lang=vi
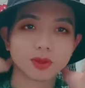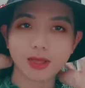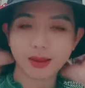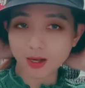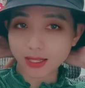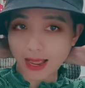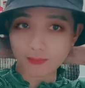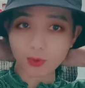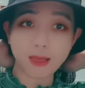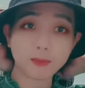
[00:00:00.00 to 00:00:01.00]
tụi em có
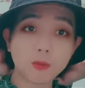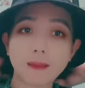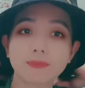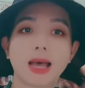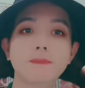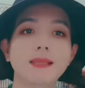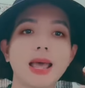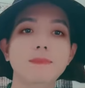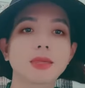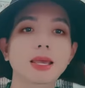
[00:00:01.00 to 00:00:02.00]
làm tụi em cũng âm thầm
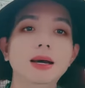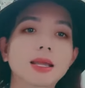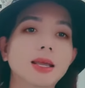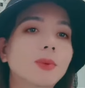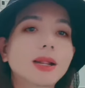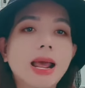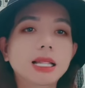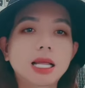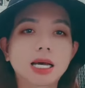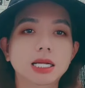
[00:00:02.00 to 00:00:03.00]
làm chị ơi không có
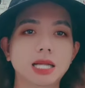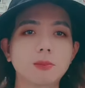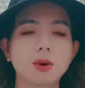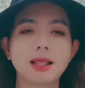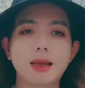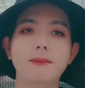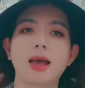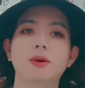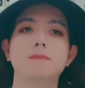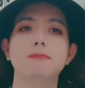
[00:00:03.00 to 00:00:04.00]
đăng lên không có làm
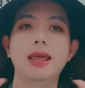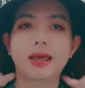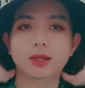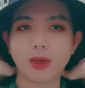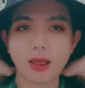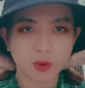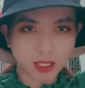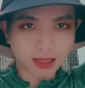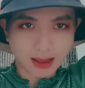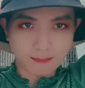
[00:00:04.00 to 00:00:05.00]
màu làm mè tụi em không có
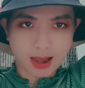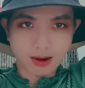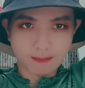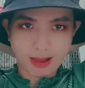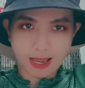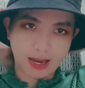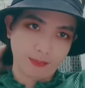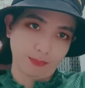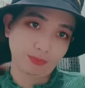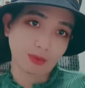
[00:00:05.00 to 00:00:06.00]
thích làm màu làm mè
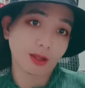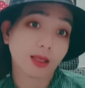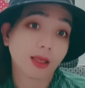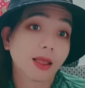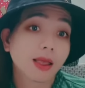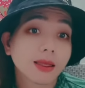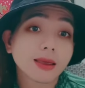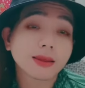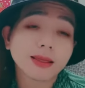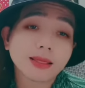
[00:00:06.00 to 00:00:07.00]

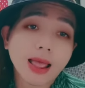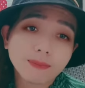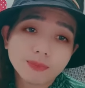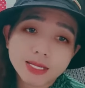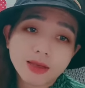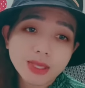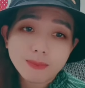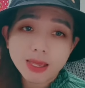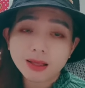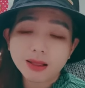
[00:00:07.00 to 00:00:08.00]
nha chế tám sao chế
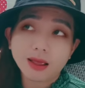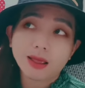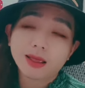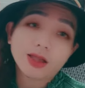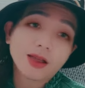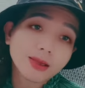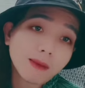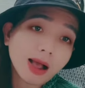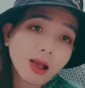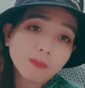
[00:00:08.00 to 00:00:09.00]
biết uh, giỏi việt
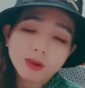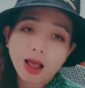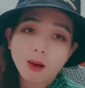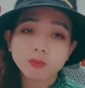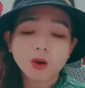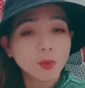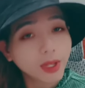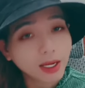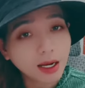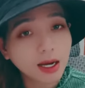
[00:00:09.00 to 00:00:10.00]
vân không không có
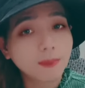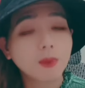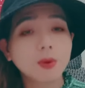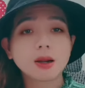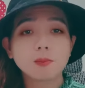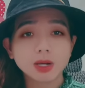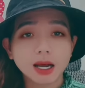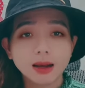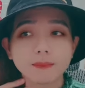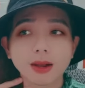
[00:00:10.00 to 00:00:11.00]
quyên góp không có đóng
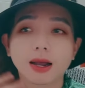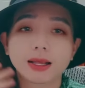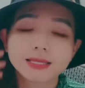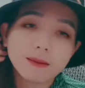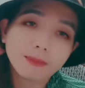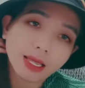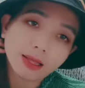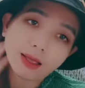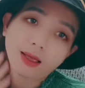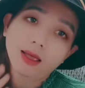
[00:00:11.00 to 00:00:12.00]
góp rồi sao biết
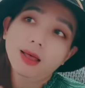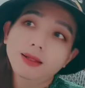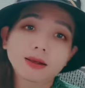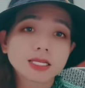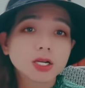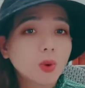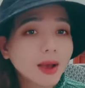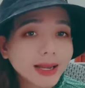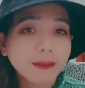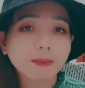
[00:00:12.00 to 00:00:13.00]
uh, luật sư
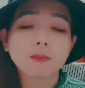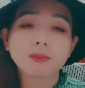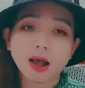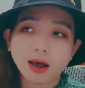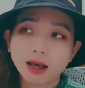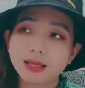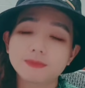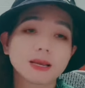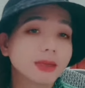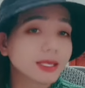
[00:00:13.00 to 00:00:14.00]
khoan em không có làm
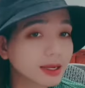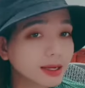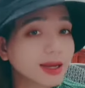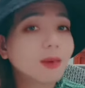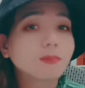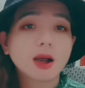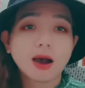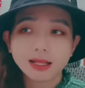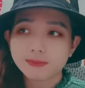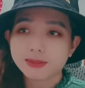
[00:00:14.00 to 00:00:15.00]
sao biết chị ni không
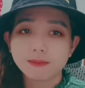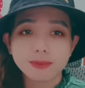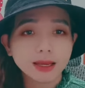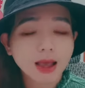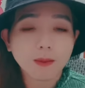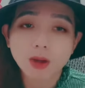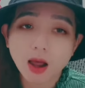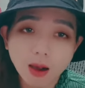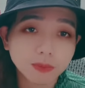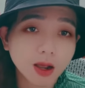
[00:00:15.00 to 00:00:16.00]
có làm sao biết hồng
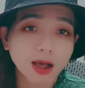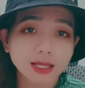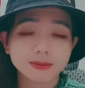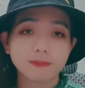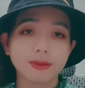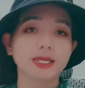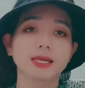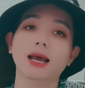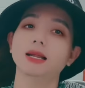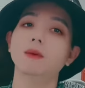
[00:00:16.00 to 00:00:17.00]
lo không có làm sao biết chí
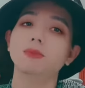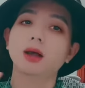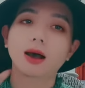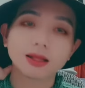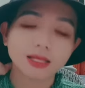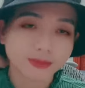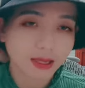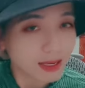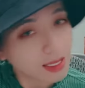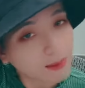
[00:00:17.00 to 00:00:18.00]
cảnh không có làm sao
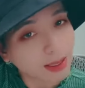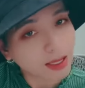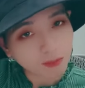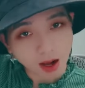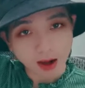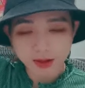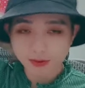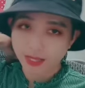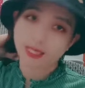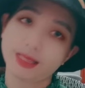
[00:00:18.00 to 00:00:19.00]
biết lê minh không có nhiều
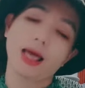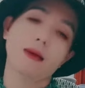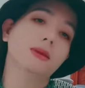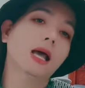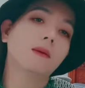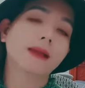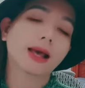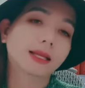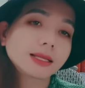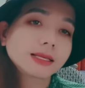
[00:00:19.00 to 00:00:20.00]
khi làm mà người ta không
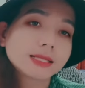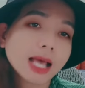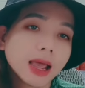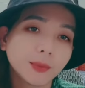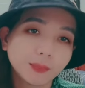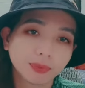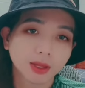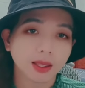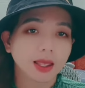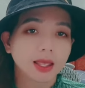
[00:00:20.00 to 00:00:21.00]
đăng lên thì sao
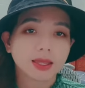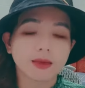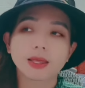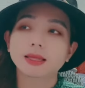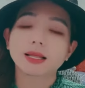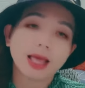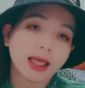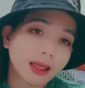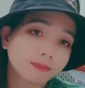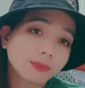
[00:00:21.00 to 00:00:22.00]
nhiều khi người ta
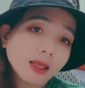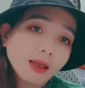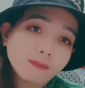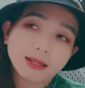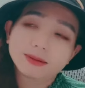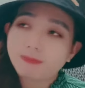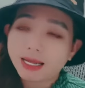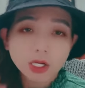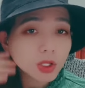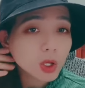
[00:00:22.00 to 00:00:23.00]
làm mà mà
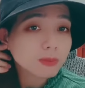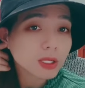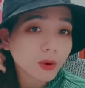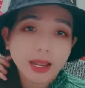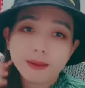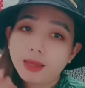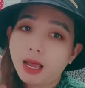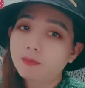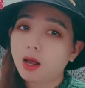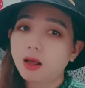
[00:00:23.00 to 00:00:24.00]
nói chung là tụi em thì
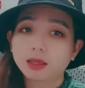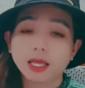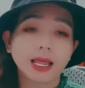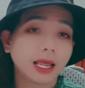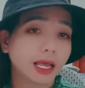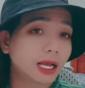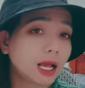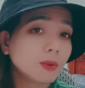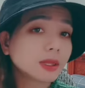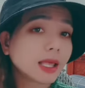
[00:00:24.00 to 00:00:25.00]
không có tiền
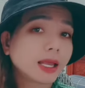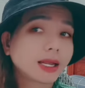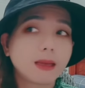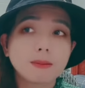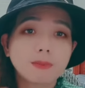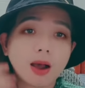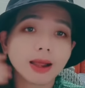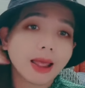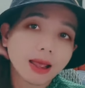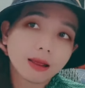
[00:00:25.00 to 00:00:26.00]
không có tiền để mà bỏ
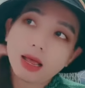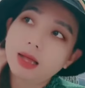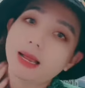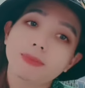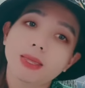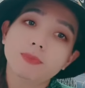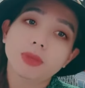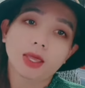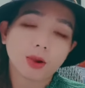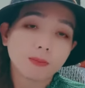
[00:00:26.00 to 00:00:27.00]
ra 500
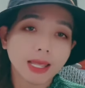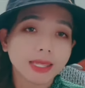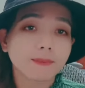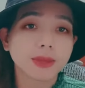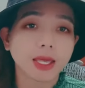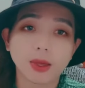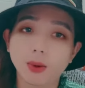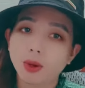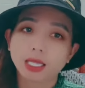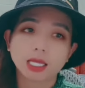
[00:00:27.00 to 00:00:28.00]
triệu 700
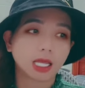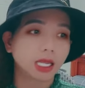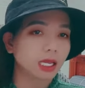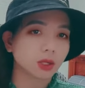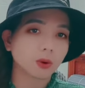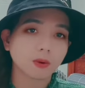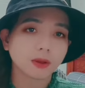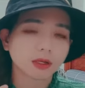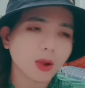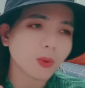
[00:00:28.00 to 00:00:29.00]
triệu cả tỷ chứ
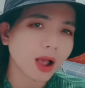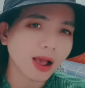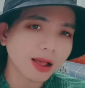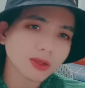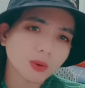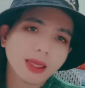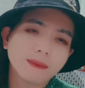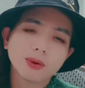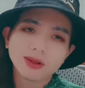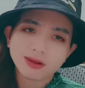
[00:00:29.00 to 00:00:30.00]
đâu có chúng em
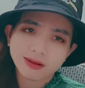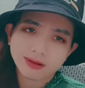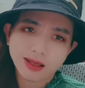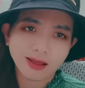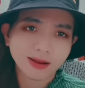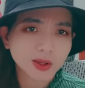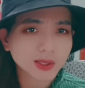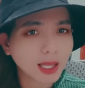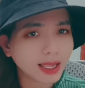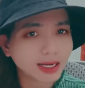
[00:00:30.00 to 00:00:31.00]
đâu có có có, có
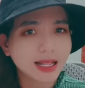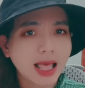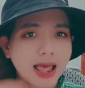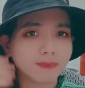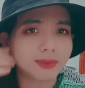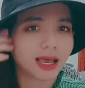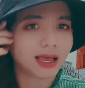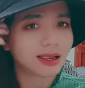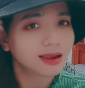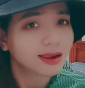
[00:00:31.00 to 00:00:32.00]
tiền để làm
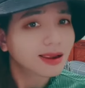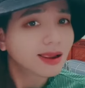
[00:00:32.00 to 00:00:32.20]
vậy